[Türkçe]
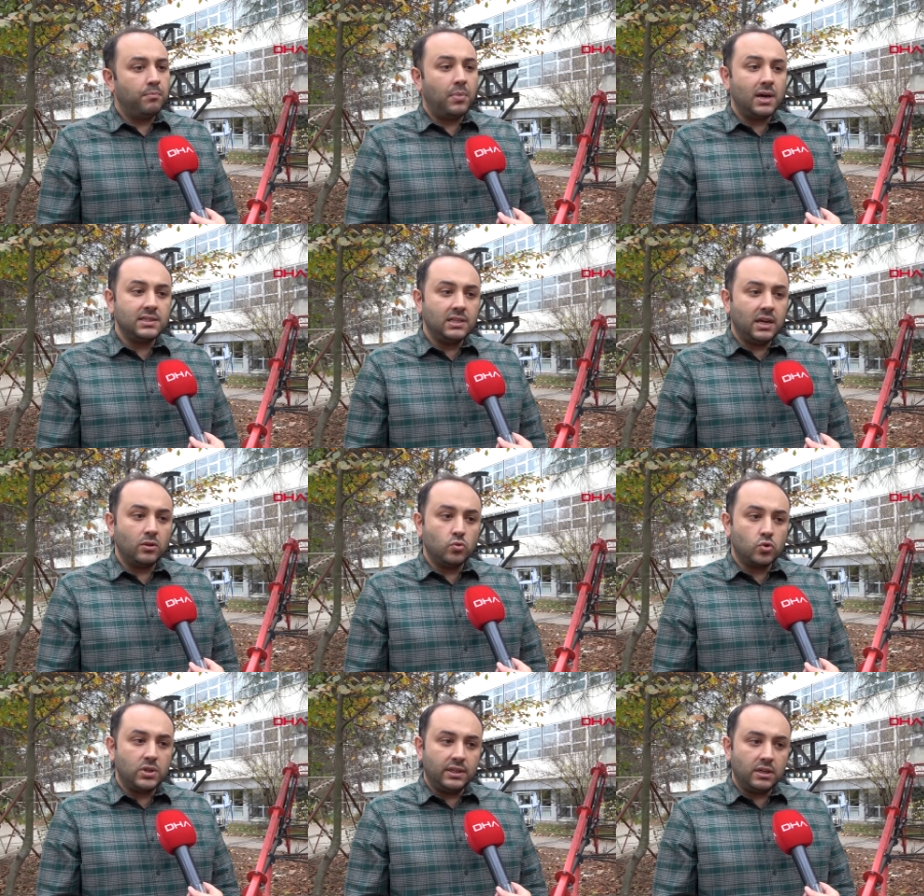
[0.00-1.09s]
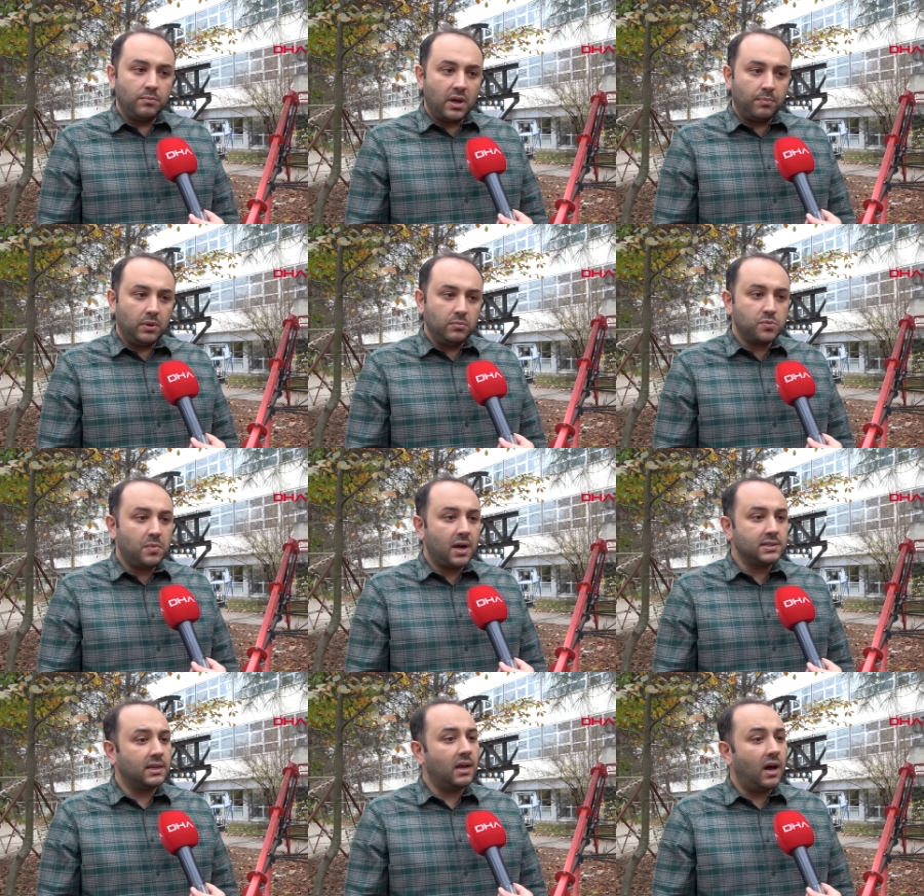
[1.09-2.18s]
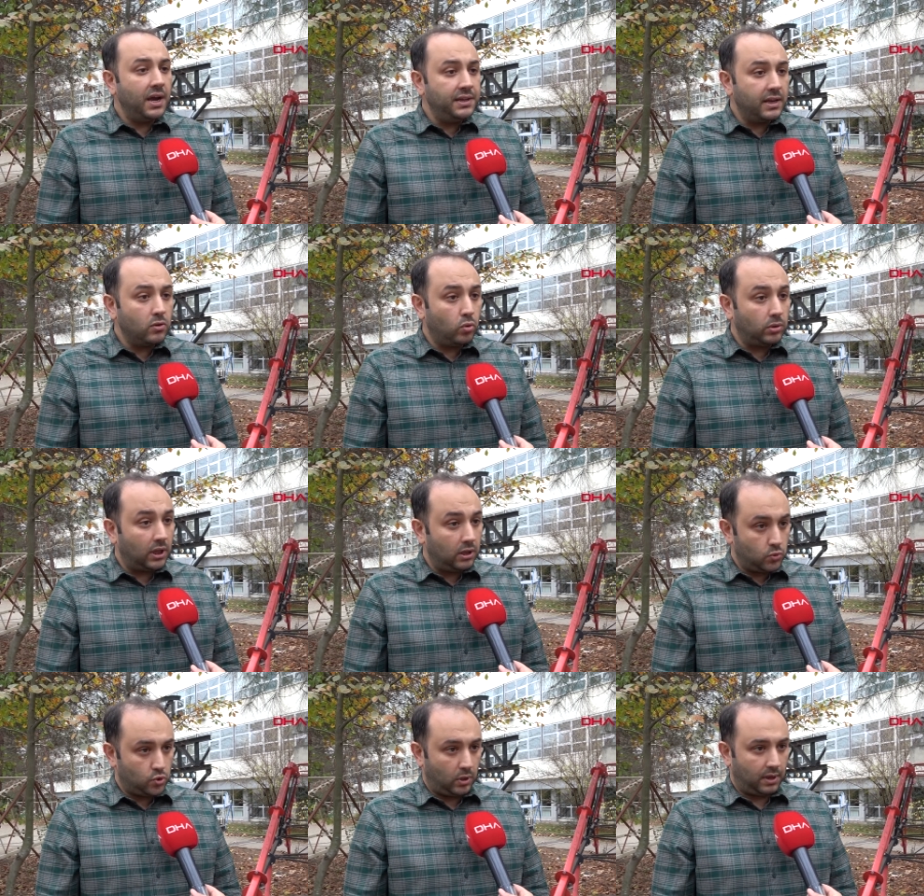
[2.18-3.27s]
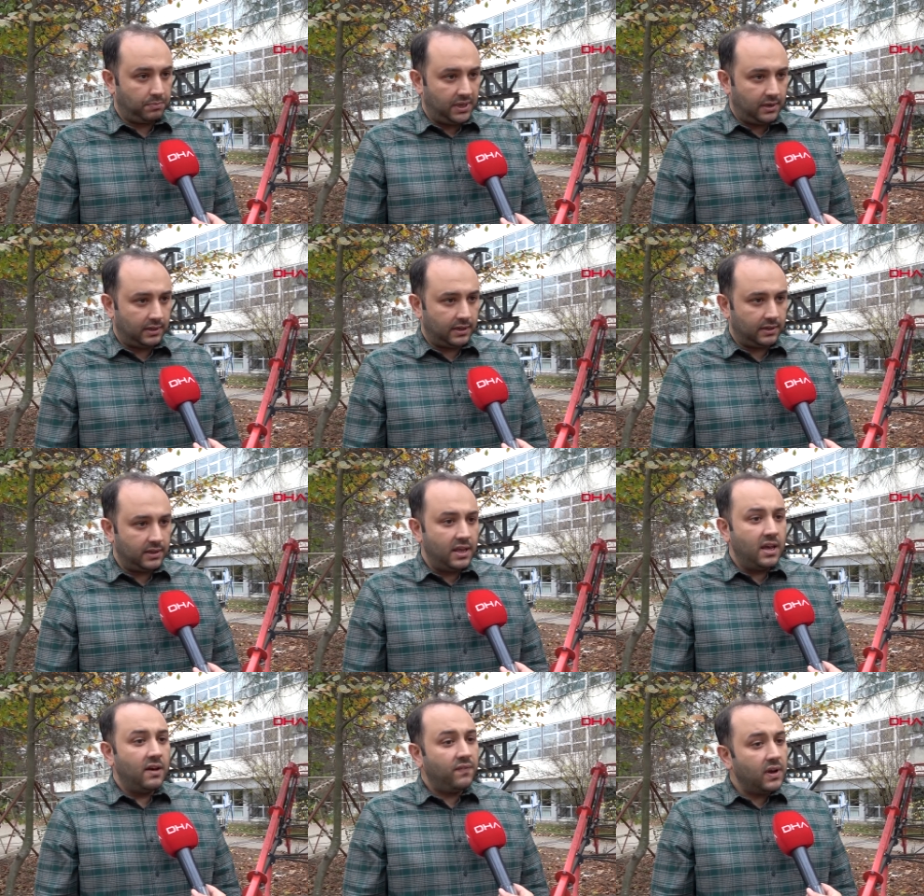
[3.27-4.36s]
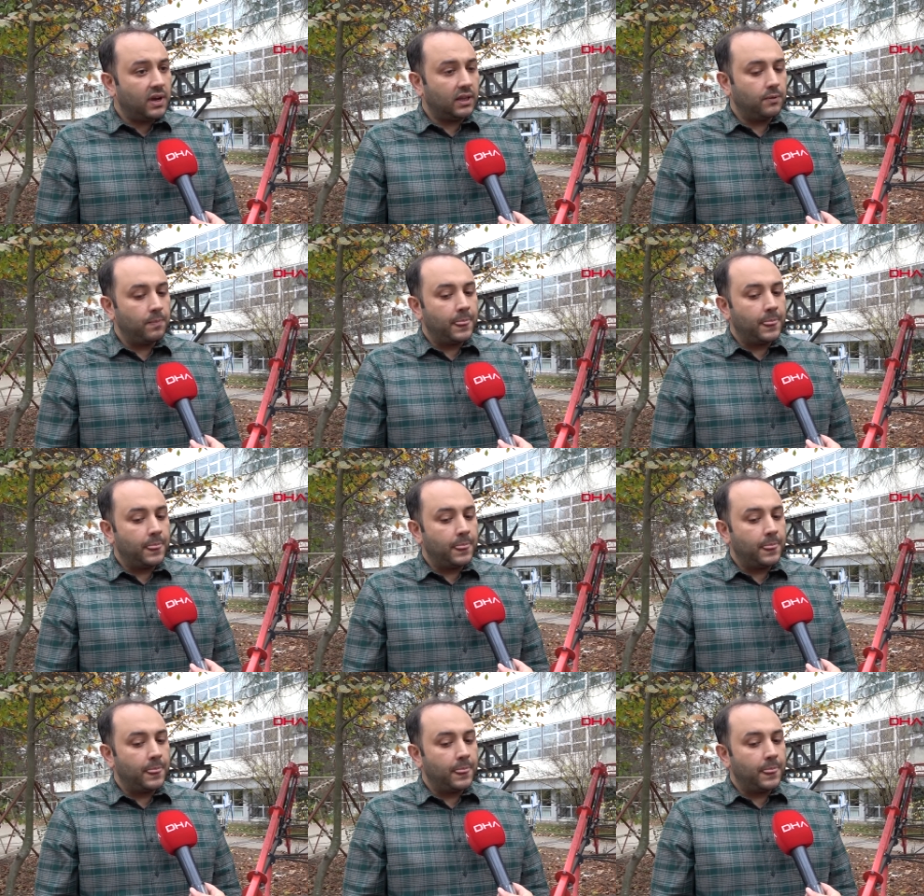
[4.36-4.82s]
Bazılarına güçlendirme yapılmış, bazılara aynen kullanılmış olan binalar. Fakat